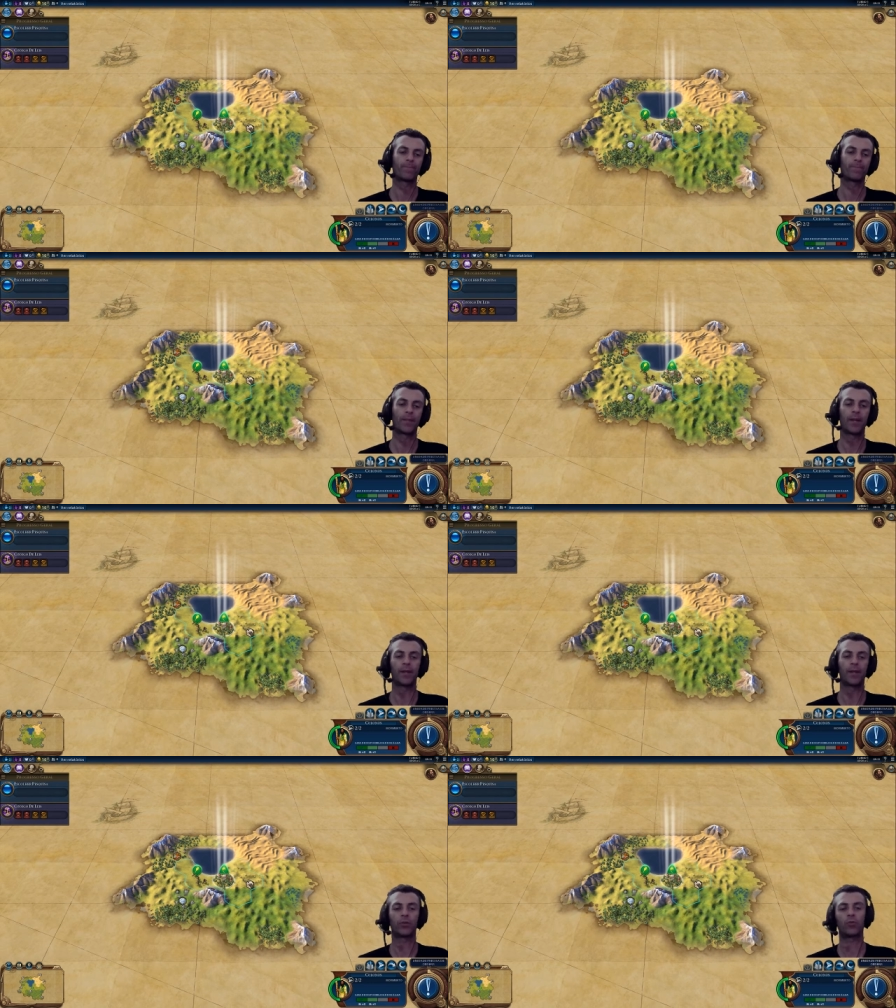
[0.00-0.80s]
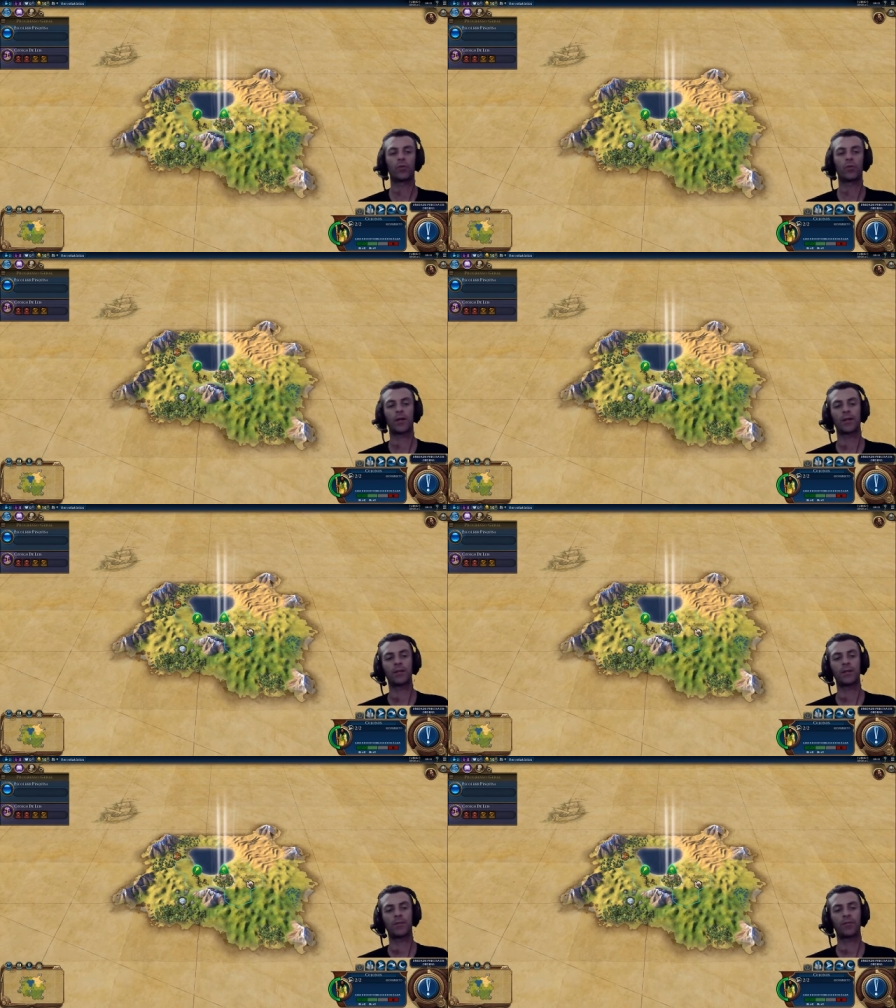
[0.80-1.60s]
Aí, deixa eu colocar aqui,
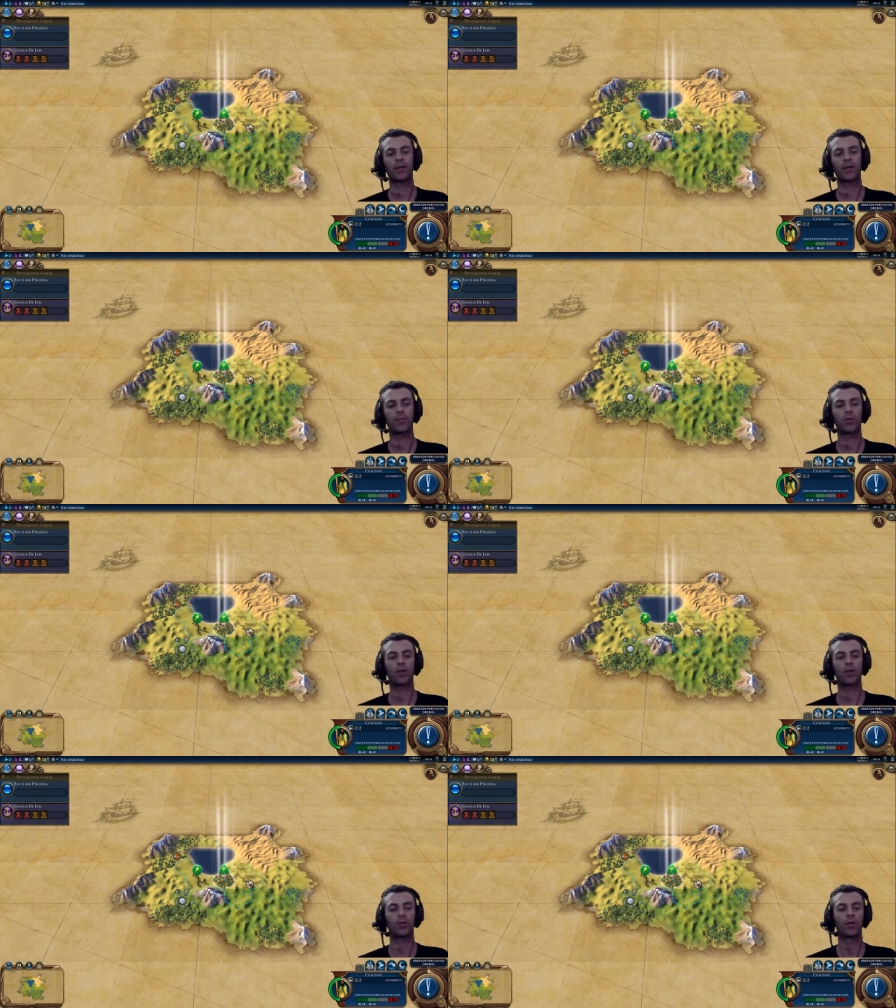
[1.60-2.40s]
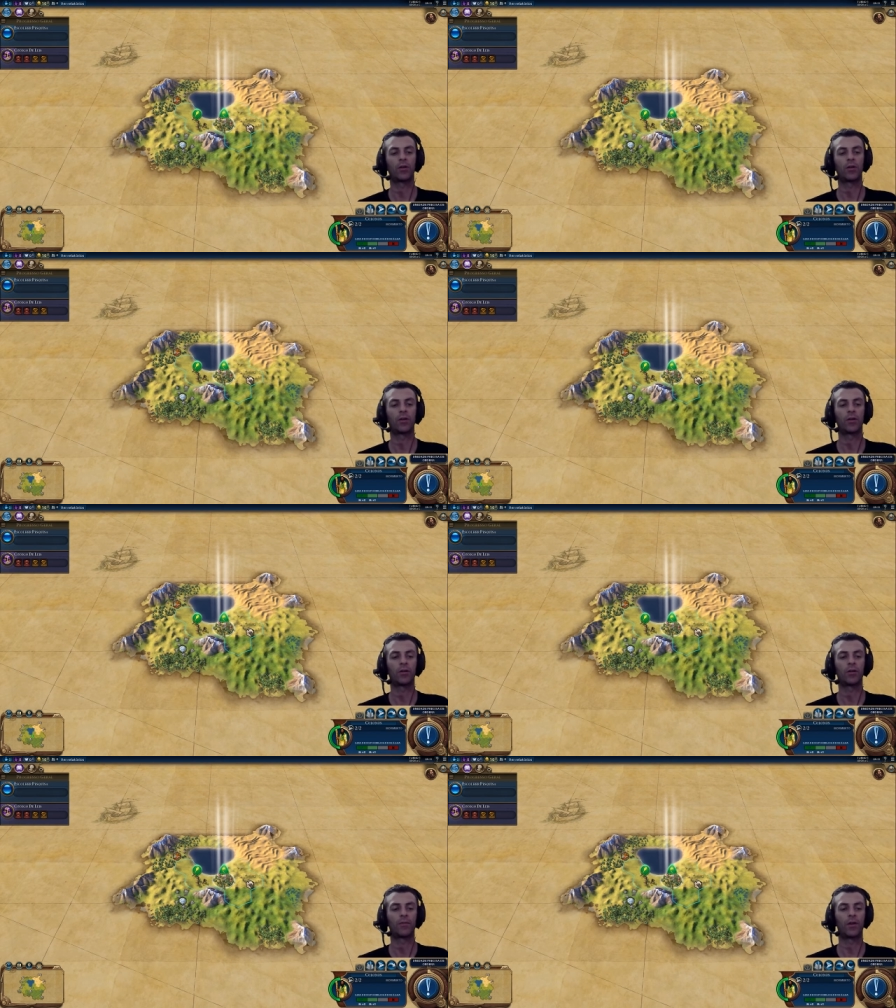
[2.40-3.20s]
acho para ficar um pouquinho
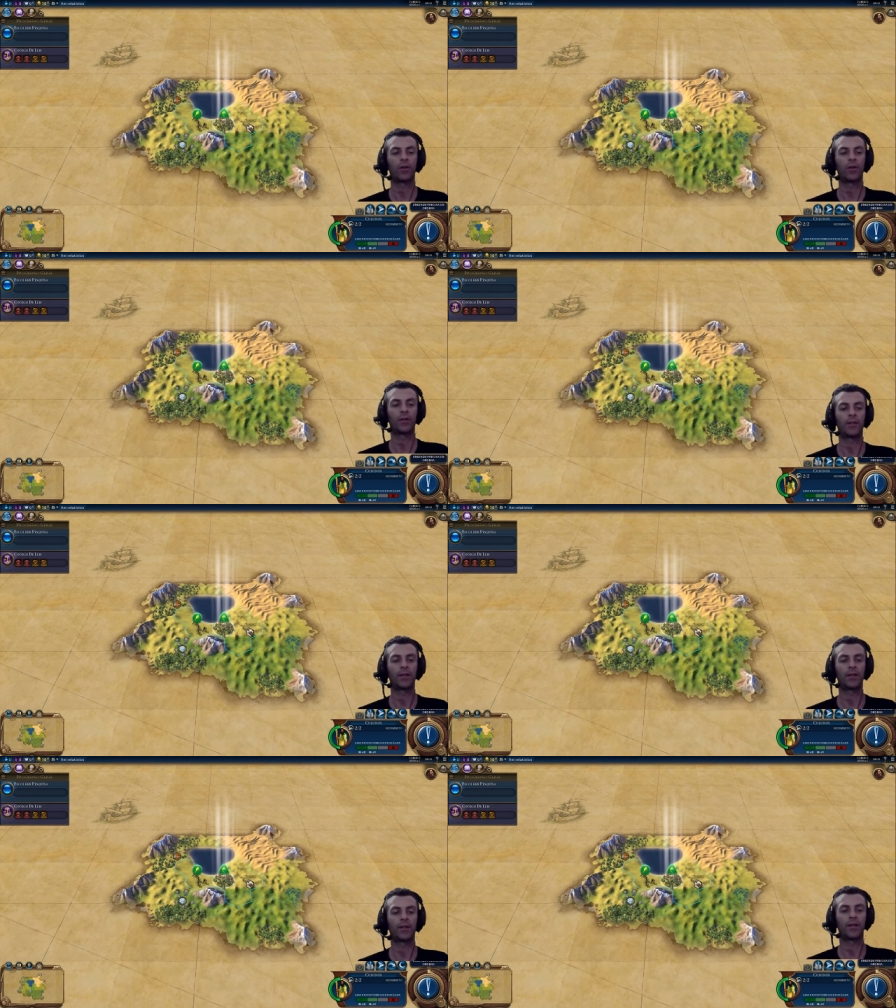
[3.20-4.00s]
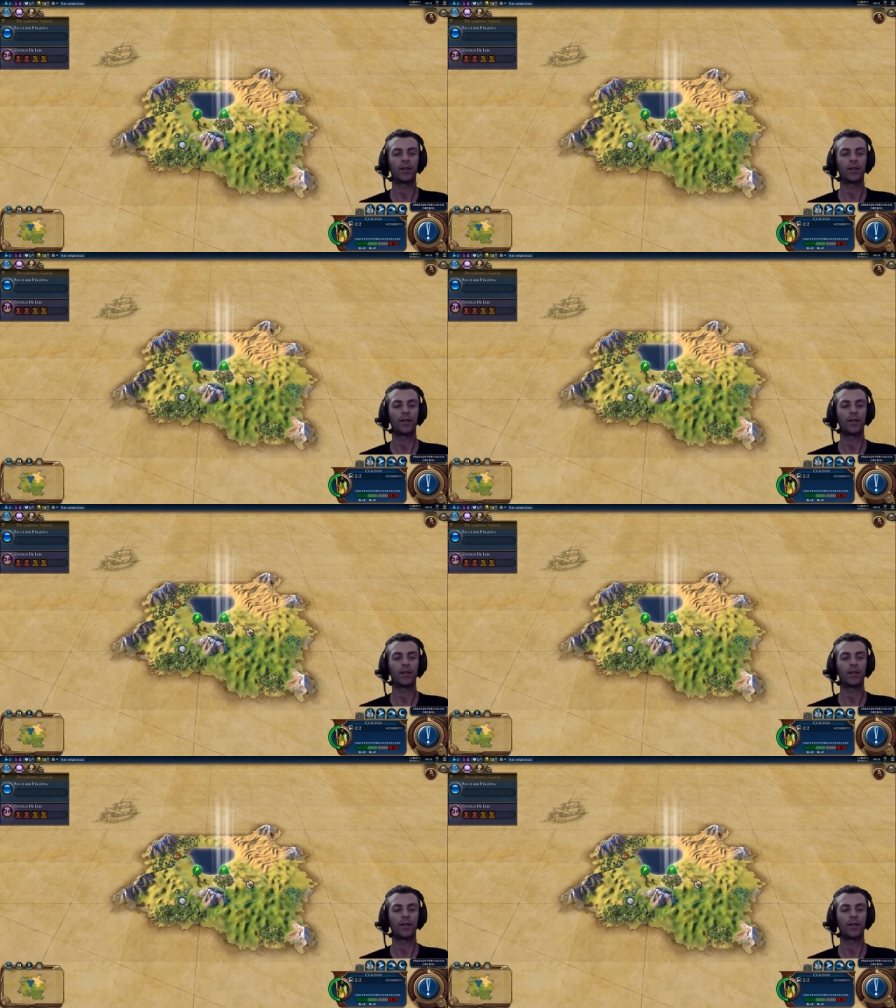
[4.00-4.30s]
melhorzinho aqui, né?